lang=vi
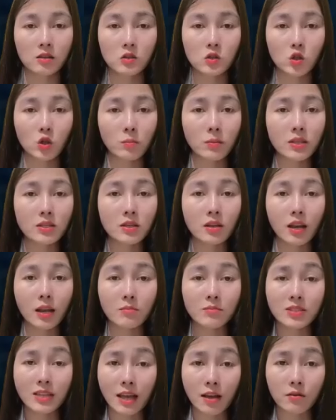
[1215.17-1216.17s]
Thông nhìn vào
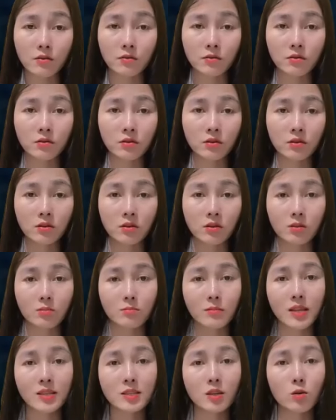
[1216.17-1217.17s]
tấm ảnh,
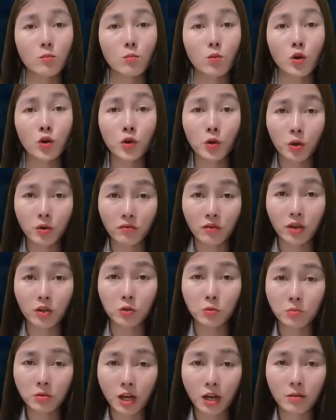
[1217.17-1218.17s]
cho dù nó đã được chụp
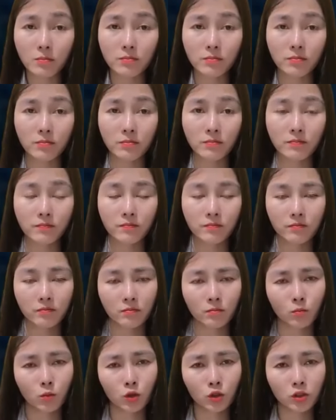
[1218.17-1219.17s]
cách đây khá lâu,
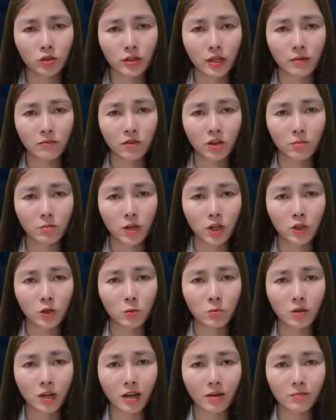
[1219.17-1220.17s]
người trong hình bây
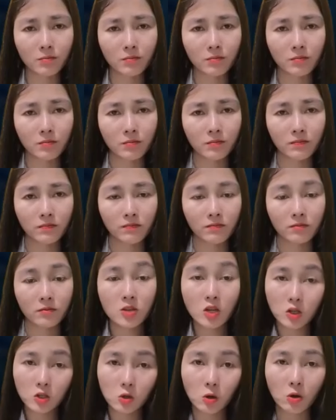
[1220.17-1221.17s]
giờ cũng đã có
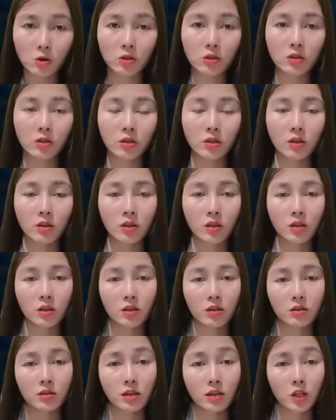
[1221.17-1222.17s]
thêm vài nếp nhăn
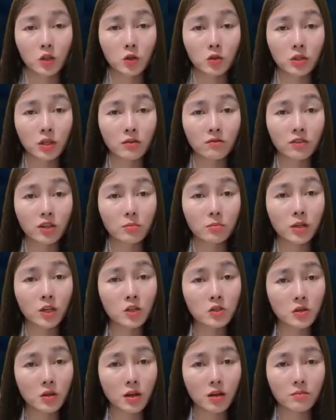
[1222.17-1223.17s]
nơi khóe mắt.
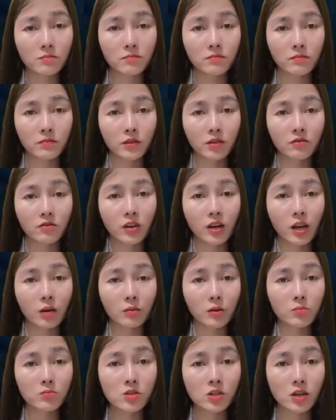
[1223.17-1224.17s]
Nhưng Thông không
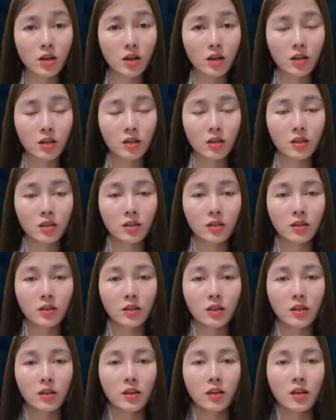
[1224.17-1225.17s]
thể không nhìn ra
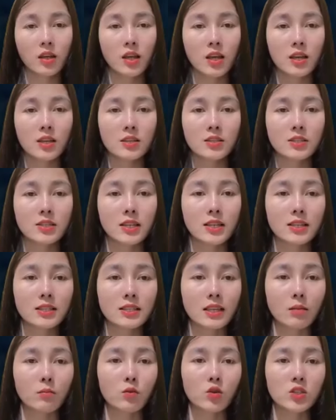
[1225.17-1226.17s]
người đó chính là Xuân.